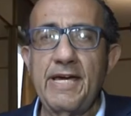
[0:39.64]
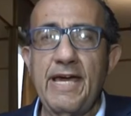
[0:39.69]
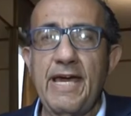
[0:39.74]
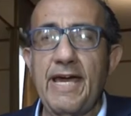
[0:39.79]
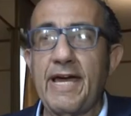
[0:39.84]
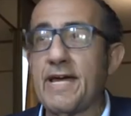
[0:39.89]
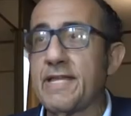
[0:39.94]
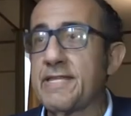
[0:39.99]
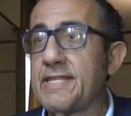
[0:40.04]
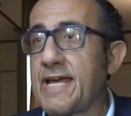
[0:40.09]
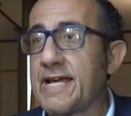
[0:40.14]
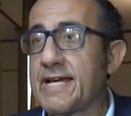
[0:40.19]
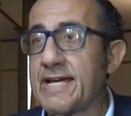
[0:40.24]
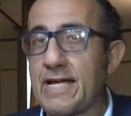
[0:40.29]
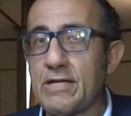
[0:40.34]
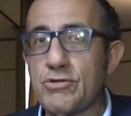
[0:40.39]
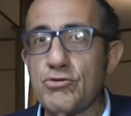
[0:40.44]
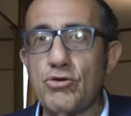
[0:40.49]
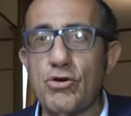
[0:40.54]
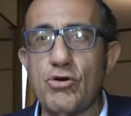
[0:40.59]
eh, dei
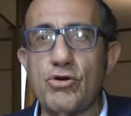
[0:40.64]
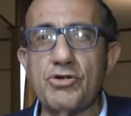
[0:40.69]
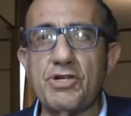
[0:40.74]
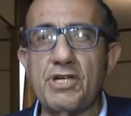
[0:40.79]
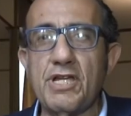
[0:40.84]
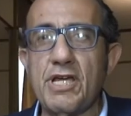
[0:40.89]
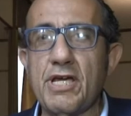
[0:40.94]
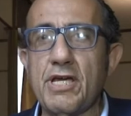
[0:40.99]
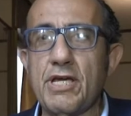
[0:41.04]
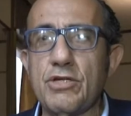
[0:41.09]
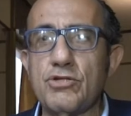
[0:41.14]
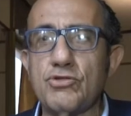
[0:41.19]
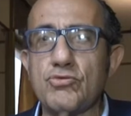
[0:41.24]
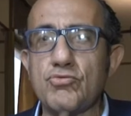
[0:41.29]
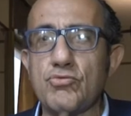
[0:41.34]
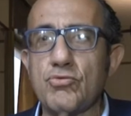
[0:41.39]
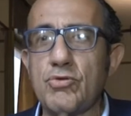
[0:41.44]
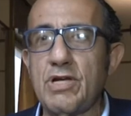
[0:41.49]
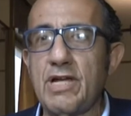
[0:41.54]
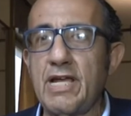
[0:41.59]
gradoni
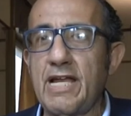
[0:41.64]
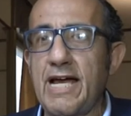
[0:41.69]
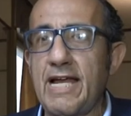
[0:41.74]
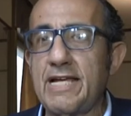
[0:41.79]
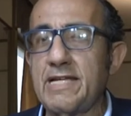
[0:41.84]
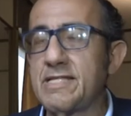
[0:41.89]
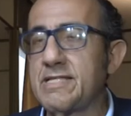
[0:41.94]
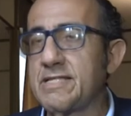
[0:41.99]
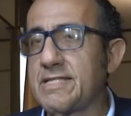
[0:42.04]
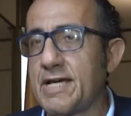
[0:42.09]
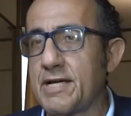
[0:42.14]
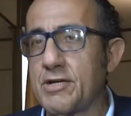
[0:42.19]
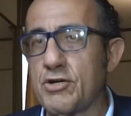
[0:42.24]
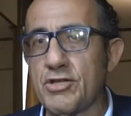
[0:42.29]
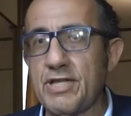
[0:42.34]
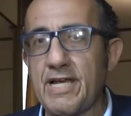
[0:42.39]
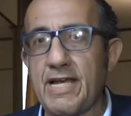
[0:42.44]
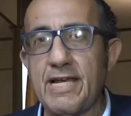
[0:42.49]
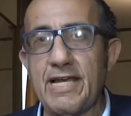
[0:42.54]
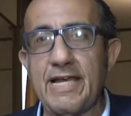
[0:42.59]
all'interno
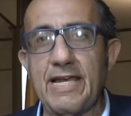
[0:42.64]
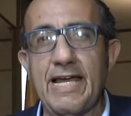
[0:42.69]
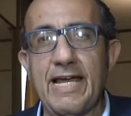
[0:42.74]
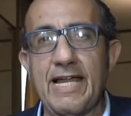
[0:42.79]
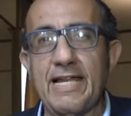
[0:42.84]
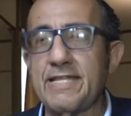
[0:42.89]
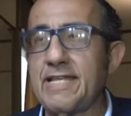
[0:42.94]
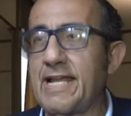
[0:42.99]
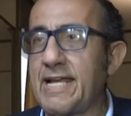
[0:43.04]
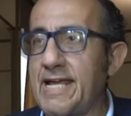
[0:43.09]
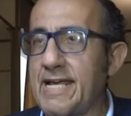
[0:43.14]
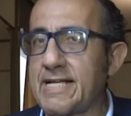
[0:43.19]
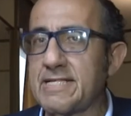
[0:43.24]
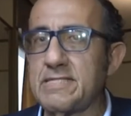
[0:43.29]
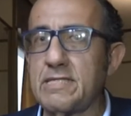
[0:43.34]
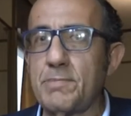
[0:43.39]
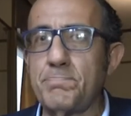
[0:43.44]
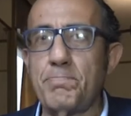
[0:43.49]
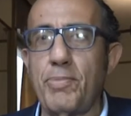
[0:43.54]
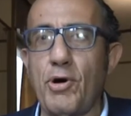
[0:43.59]
del,
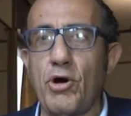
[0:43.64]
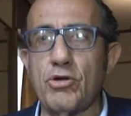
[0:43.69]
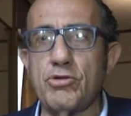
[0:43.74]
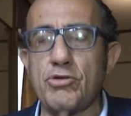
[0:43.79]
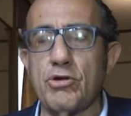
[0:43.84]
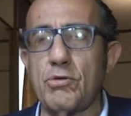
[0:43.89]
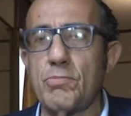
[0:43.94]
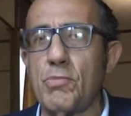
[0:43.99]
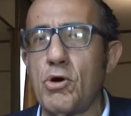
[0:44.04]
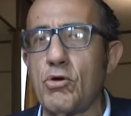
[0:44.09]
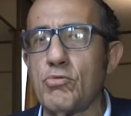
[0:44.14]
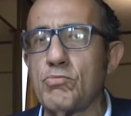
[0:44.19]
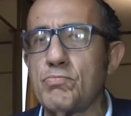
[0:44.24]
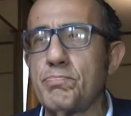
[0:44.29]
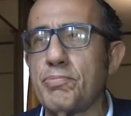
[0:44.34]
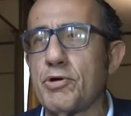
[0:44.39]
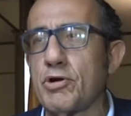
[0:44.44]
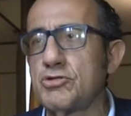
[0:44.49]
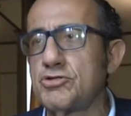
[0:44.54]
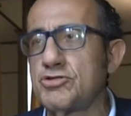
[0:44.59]
dell'ex ippodromo, un
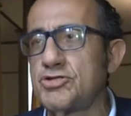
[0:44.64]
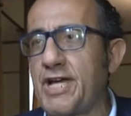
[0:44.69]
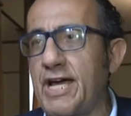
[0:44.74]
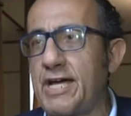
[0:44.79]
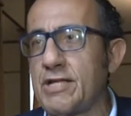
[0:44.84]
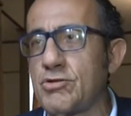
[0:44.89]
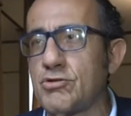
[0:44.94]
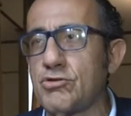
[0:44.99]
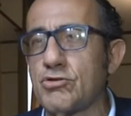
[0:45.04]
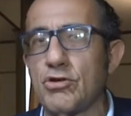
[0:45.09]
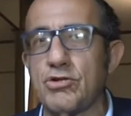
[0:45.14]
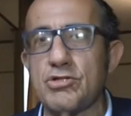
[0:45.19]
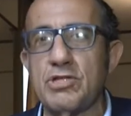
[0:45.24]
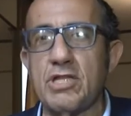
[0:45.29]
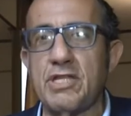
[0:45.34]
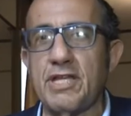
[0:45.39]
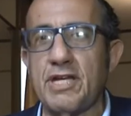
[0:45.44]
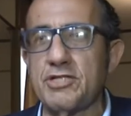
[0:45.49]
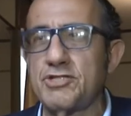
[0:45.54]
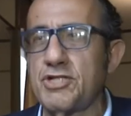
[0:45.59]
progetto
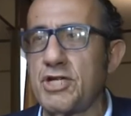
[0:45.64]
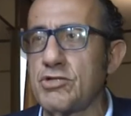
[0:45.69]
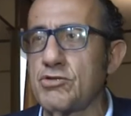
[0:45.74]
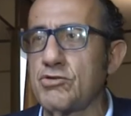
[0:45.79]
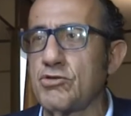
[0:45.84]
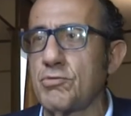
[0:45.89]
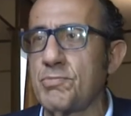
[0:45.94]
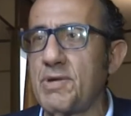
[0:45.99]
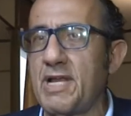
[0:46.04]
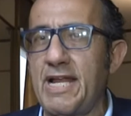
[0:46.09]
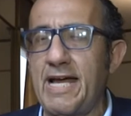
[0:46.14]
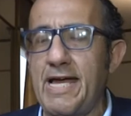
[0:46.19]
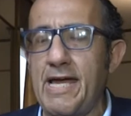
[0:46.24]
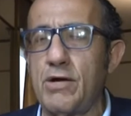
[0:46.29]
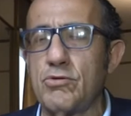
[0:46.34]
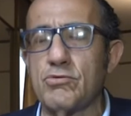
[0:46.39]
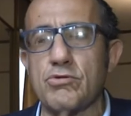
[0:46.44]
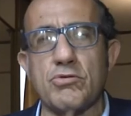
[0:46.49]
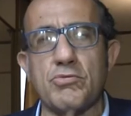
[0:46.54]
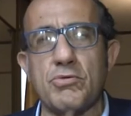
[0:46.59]
di 300.000
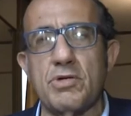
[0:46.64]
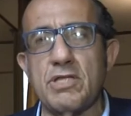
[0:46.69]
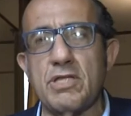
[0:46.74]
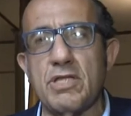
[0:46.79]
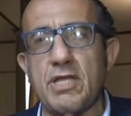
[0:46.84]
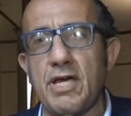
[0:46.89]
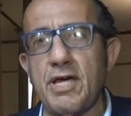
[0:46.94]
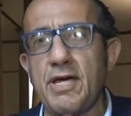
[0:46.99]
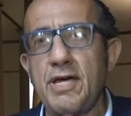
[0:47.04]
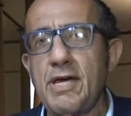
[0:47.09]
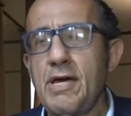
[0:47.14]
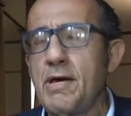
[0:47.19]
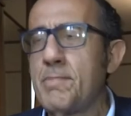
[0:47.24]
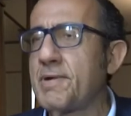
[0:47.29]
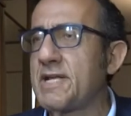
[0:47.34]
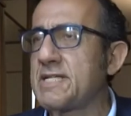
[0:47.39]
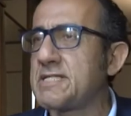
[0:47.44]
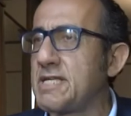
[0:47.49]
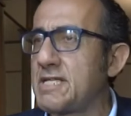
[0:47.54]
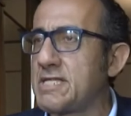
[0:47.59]
euro, quindi
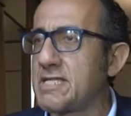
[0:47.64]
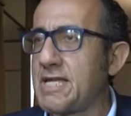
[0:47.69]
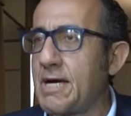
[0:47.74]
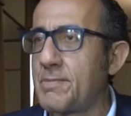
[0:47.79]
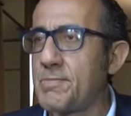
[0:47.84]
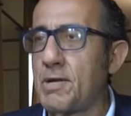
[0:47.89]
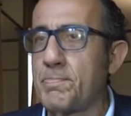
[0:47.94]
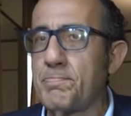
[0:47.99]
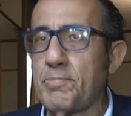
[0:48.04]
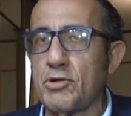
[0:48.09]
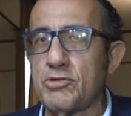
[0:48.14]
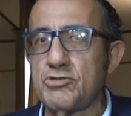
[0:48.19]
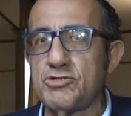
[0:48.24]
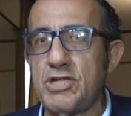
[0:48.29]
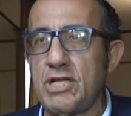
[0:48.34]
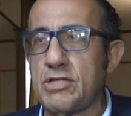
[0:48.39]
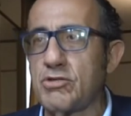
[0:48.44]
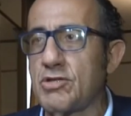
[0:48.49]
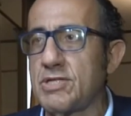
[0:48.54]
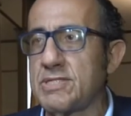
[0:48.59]
presentiamo il
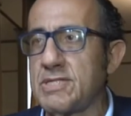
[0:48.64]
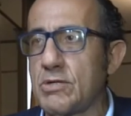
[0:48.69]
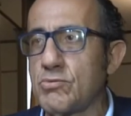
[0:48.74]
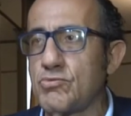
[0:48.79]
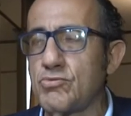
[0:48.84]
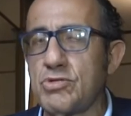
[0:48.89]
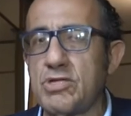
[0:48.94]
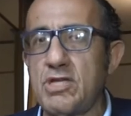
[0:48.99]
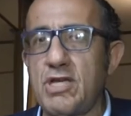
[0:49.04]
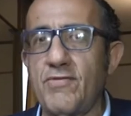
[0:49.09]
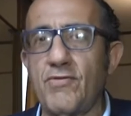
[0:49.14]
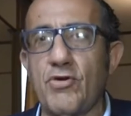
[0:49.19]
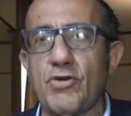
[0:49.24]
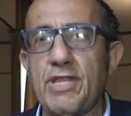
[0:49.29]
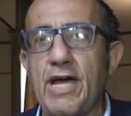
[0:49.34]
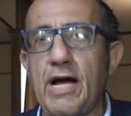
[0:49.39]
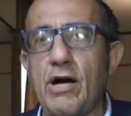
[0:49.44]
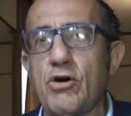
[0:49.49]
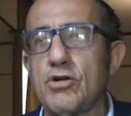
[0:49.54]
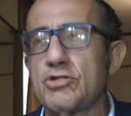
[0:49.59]
progetto esecutivo,
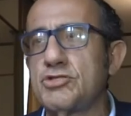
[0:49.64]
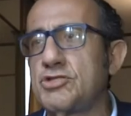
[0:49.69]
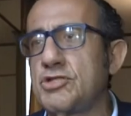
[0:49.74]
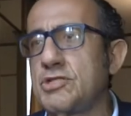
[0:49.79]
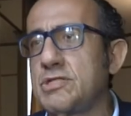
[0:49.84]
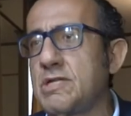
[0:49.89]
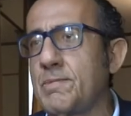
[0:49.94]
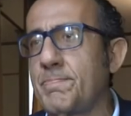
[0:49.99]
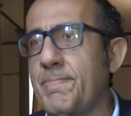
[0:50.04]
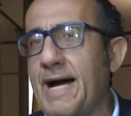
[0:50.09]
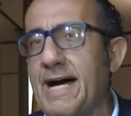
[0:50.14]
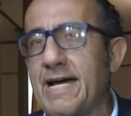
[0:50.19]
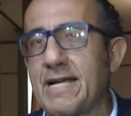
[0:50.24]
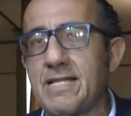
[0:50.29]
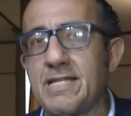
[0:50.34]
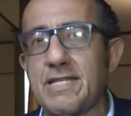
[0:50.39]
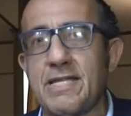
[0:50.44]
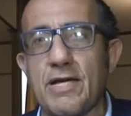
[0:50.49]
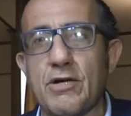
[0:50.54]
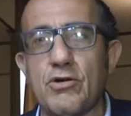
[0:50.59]
da oggi si
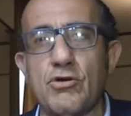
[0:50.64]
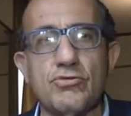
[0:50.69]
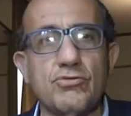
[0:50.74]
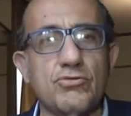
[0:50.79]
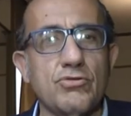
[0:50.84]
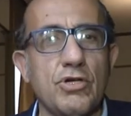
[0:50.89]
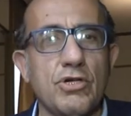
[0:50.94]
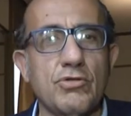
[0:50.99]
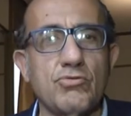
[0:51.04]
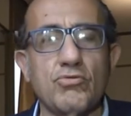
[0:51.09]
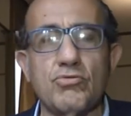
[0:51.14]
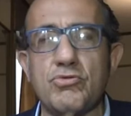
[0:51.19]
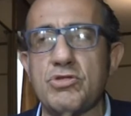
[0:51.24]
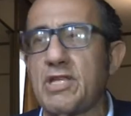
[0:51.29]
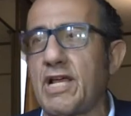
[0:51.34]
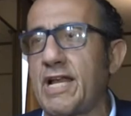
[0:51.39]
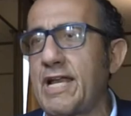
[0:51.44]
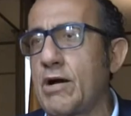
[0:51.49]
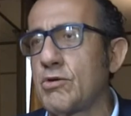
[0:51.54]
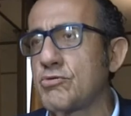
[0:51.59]
parte con
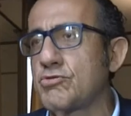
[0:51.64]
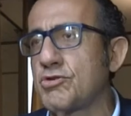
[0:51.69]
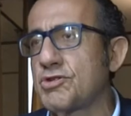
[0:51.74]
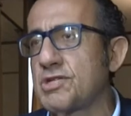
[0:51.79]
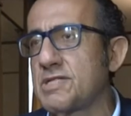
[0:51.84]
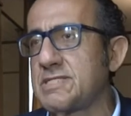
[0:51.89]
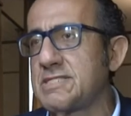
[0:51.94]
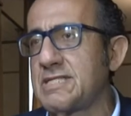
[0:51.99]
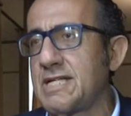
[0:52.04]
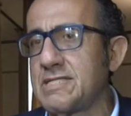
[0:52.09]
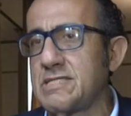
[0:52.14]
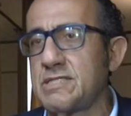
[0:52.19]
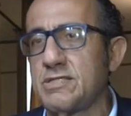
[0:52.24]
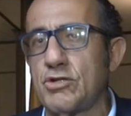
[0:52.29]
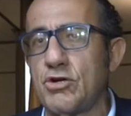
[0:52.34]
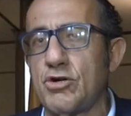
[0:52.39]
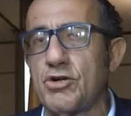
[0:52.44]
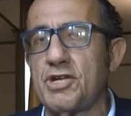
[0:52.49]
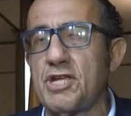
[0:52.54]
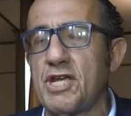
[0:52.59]
tutte le
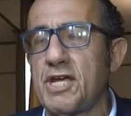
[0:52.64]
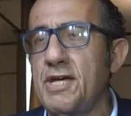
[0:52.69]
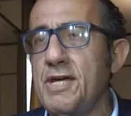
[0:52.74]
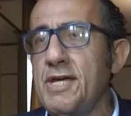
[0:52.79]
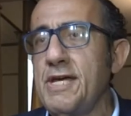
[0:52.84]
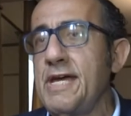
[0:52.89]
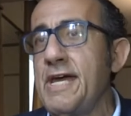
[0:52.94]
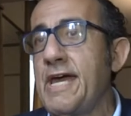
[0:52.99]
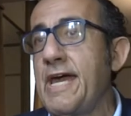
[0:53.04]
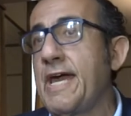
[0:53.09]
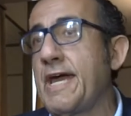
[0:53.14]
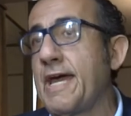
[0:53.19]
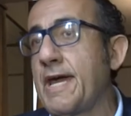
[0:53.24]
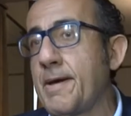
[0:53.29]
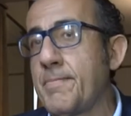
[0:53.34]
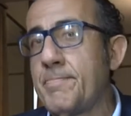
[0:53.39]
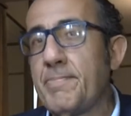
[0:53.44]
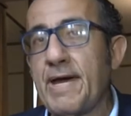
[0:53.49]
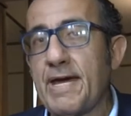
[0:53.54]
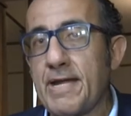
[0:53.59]
autorizzazioni
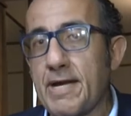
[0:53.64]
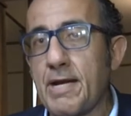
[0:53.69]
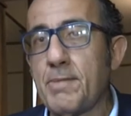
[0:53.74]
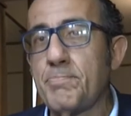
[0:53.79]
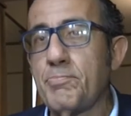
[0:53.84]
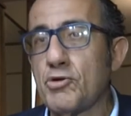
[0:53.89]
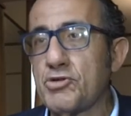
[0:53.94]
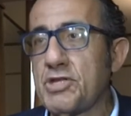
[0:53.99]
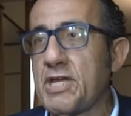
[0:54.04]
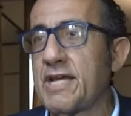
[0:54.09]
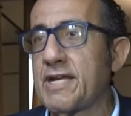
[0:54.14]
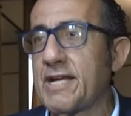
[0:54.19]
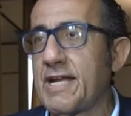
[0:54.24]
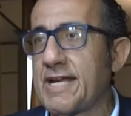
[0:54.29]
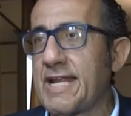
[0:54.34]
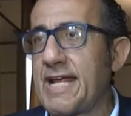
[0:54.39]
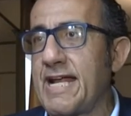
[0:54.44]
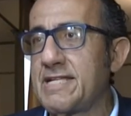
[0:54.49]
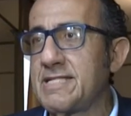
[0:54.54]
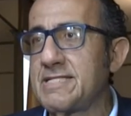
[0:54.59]
eh, per poter
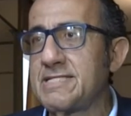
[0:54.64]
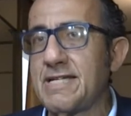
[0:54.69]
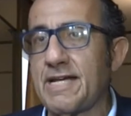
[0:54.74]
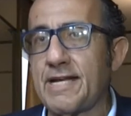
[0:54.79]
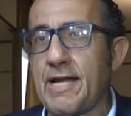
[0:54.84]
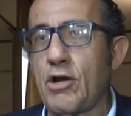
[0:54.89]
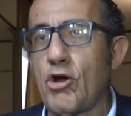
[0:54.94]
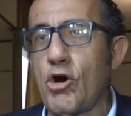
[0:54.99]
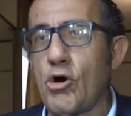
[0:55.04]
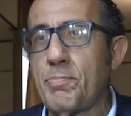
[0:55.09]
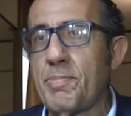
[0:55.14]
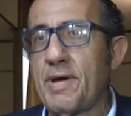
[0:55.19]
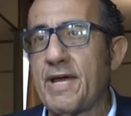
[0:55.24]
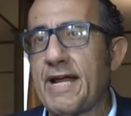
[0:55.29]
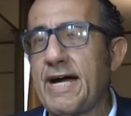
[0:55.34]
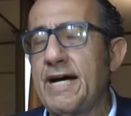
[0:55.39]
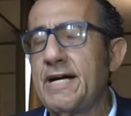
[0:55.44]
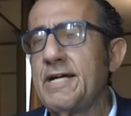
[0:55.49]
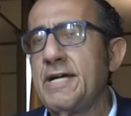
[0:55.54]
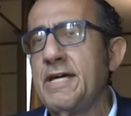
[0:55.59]
realizzare
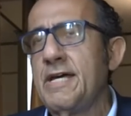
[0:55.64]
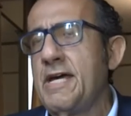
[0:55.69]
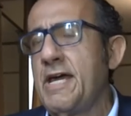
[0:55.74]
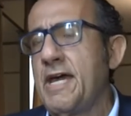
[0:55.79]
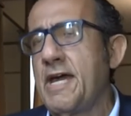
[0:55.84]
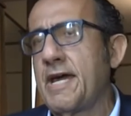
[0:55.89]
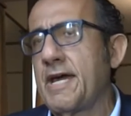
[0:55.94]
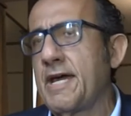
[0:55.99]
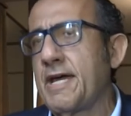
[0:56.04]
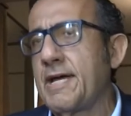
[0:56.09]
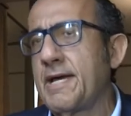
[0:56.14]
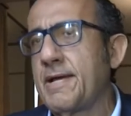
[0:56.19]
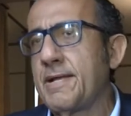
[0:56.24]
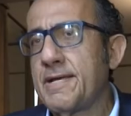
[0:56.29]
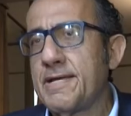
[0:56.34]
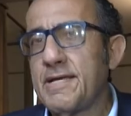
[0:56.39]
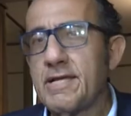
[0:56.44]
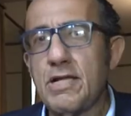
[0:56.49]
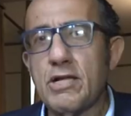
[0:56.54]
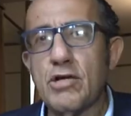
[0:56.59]
l'opera.
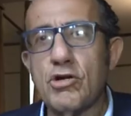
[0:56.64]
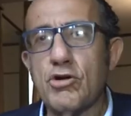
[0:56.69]
Eh, il